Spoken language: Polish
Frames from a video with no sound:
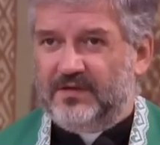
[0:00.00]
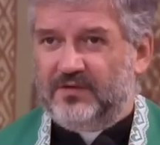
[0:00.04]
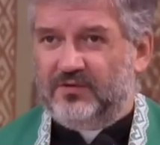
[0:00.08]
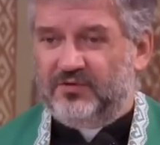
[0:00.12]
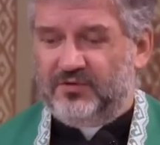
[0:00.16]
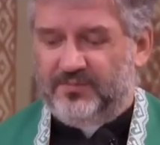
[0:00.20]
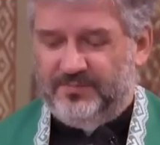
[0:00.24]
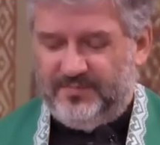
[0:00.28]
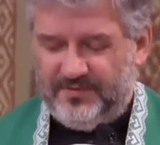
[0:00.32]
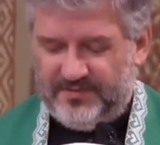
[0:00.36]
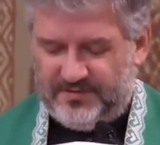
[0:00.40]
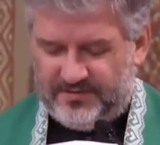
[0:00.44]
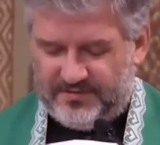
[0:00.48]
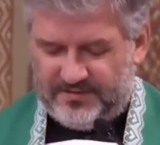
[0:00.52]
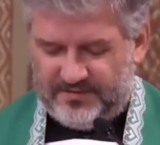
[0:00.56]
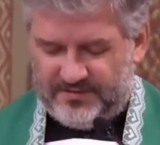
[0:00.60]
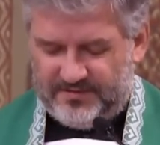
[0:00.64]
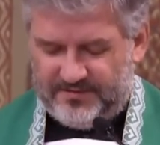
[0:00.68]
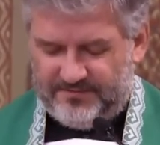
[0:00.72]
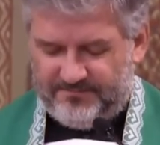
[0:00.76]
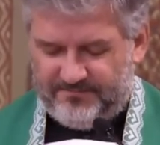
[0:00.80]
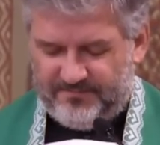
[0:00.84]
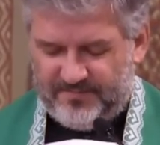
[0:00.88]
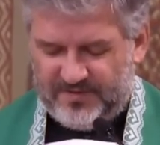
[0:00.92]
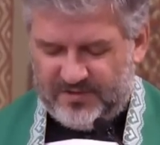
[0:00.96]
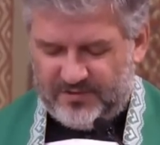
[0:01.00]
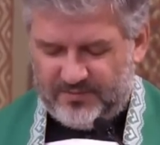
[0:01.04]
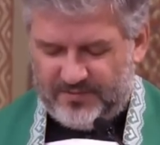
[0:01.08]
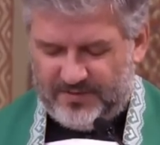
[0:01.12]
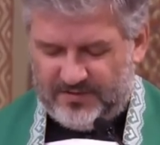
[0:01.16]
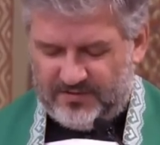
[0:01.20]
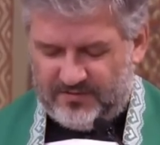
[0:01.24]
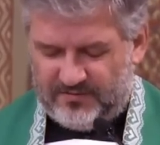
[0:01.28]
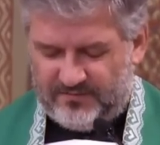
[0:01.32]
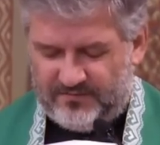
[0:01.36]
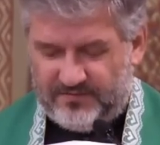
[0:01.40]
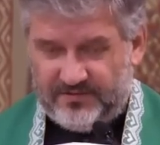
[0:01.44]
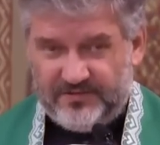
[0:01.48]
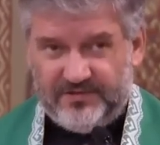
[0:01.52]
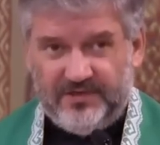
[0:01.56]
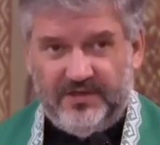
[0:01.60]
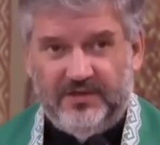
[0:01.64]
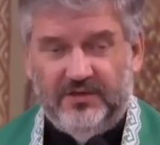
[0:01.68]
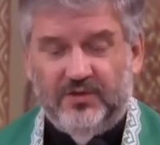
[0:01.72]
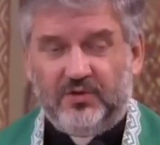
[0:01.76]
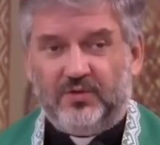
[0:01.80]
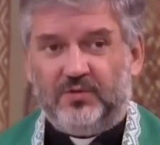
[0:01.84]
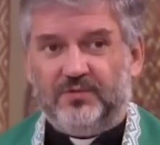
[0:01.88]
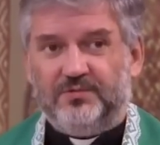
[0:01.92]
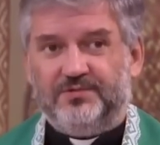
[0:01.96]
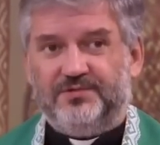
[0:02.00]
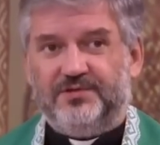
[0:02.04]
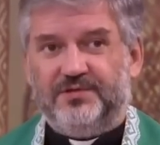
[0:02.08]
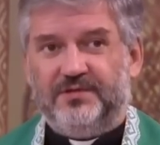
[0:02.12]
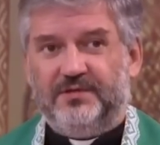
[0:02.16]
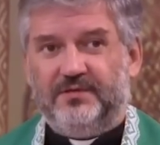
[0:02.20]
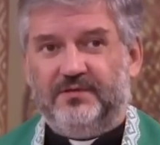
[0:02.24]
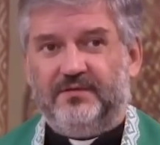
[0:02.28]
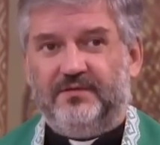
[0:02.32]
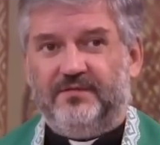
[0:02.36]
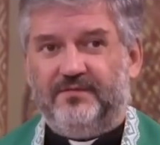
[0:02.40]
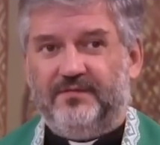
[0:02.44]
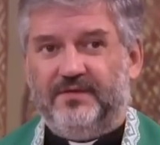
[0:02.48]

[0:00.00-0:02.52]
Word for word: odbyty Światowy Dzień Rodzin